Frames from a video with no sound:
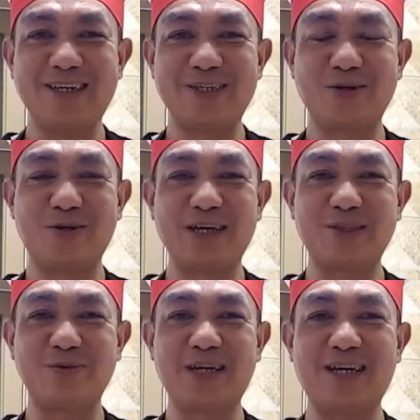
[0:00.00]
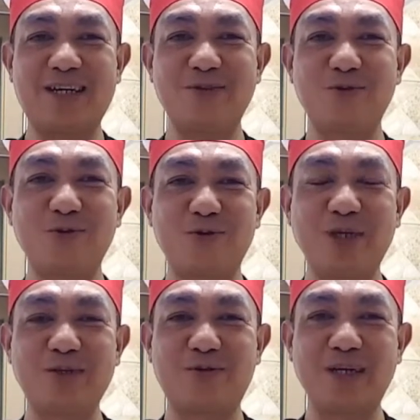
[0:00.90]
So, eto na ang
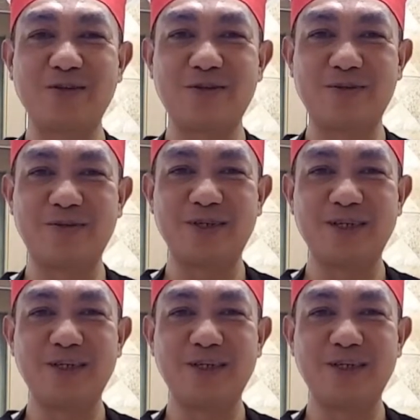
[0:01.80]
lulutuin ko ngayon